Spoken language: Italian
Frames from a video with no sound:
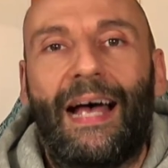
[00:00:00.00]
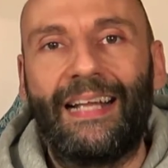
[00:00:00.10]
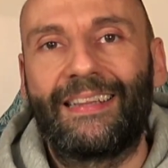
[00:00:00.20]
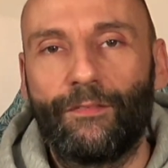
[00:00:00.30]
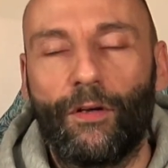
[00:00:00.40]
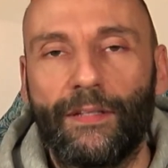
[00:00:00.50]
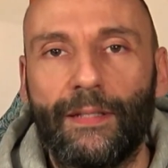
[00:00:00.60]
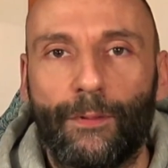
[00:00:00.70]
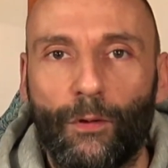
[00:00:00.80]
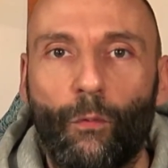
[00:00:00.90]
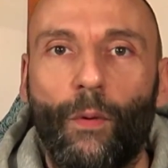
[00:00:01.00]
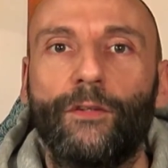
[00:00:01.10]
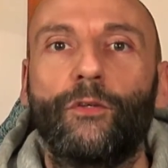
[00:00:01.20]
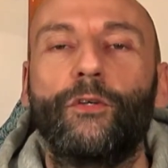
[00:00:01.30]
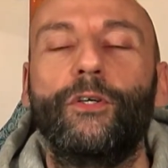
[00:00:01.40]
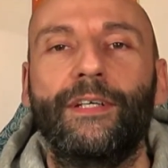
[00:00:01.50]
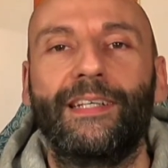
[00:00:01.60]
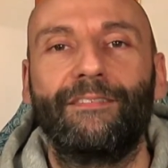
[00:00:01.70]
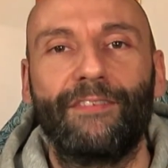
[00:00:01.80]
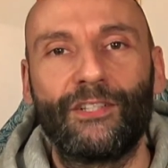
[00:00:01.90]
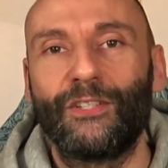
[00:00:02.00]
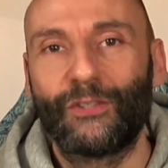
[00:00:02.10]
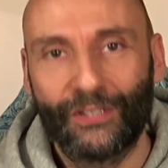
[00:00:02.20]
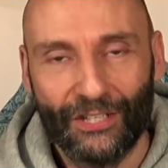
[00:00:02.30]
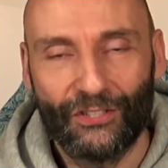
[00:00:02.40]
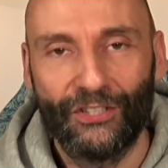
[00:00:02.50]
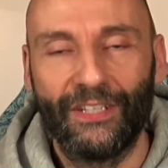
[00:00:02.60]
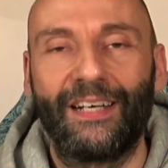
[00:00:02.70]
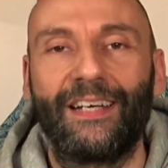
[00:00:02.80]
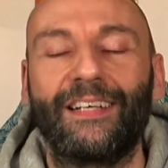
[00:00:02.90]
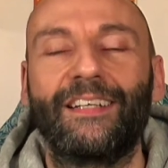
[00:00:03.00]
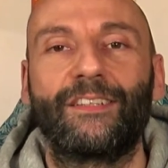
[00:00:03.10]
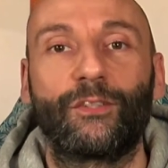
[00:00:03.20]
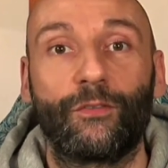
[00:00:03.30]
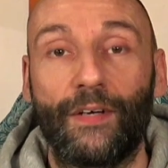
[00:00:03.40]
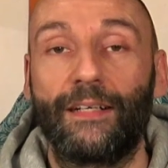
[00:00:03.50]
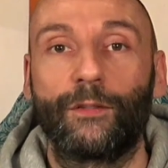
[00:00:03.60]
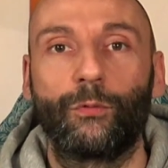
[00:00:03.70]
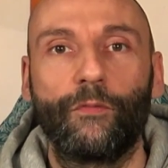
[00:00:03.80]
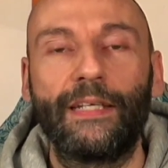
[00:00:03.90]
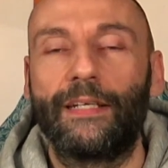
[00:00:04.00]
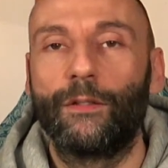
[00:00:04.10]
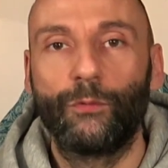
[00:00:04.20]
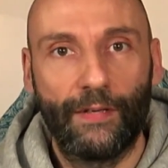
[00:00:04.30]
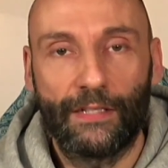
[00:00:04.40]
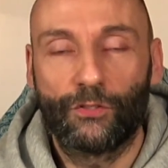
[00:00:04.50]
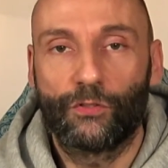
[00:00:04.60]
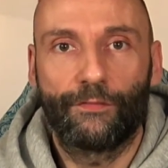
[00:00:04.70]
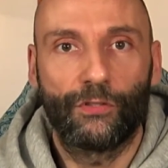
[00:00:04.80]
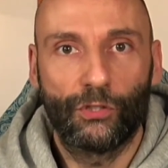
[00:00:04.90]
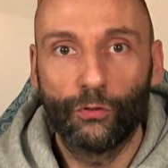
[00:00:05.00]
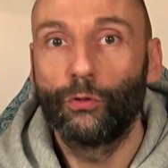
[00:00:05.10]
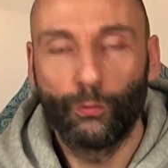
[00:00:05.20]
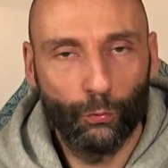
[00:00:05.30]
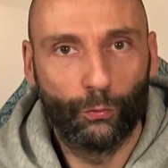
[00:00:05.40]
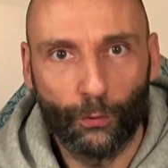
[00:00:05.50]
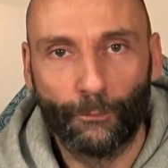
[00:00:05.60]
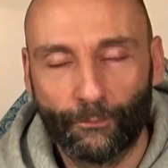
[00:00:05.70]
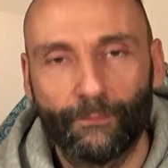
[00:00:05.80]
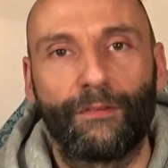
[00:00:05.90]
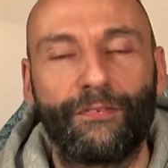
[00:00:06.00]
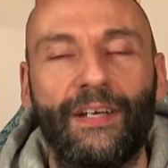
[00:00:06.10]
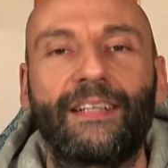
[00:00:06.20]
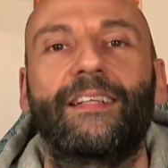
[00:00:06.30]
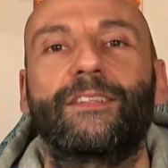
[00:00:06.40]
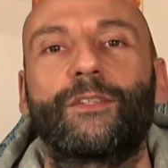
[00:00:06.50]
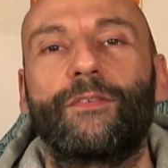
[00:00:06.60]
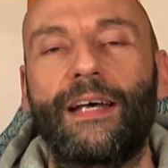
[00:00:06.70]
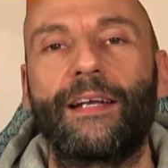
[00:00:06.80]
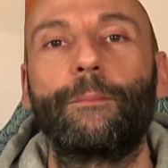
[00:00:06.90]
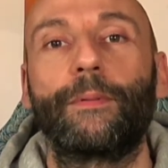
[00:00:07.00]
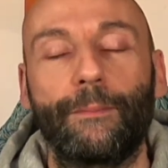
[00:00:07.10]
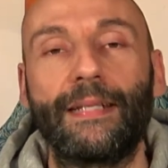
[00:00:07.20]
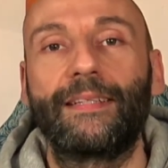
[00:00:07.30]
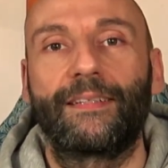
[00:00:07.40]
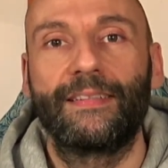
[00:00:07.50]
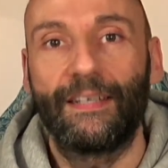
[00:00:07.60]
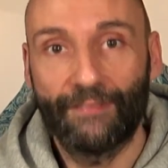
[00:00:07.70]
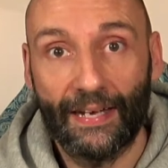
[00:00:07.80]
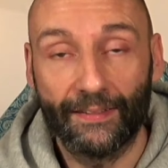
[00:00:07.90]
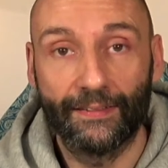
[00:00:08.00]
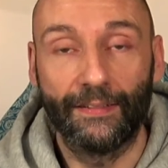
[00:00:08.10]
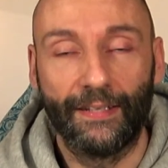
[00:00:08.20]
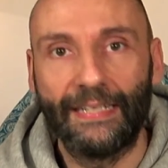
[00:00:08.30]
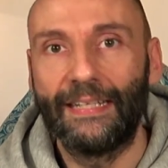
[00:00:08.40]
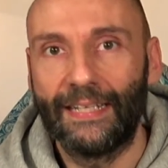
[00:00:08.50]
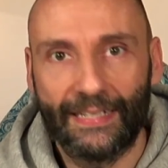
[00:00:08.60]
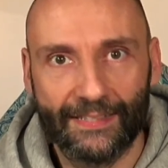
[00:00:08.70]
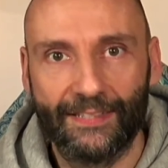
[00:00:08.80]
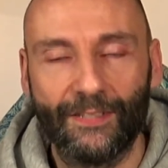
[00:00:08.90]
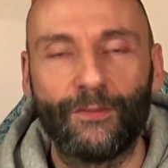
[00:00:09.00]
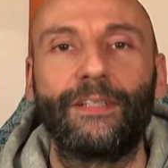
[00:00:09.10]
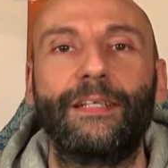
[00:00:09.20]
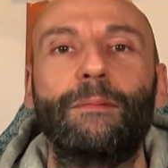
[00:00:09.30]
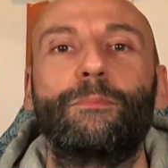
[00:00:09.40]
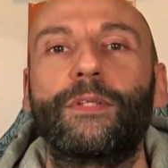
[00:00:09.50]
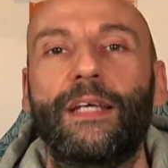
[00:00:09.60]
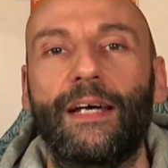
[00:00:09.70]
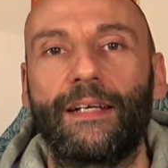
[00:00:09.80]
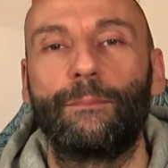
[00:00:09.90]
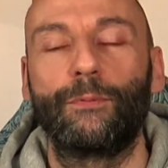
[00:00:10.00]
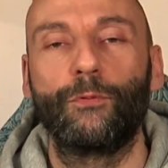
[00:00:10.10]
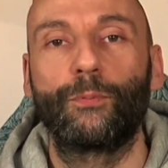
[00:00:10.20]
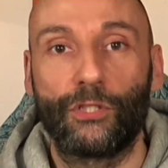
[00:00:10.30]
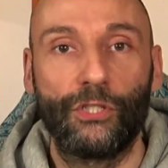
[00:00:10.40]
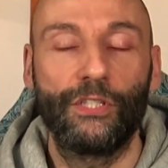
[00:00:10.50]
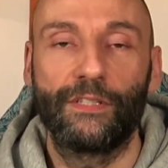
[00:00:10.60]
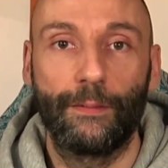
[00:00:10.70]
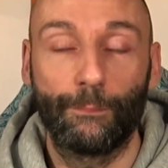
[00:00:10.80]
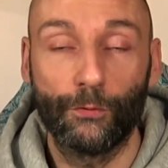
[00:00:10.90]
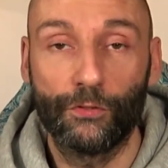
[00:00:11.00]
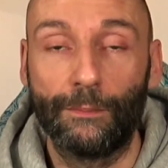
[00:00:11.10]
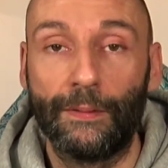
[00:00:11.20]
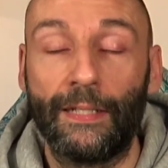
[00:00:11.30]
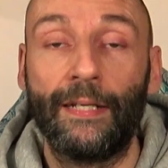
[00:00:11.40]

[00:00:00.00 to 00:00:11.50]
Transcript: Altre volte però quando invece non riesci a eh, trovare la tua via e l'universo sta facendo di tutto per fartela trovare, per metterti davanti le indicazioni il più chiare e il più precise possibili,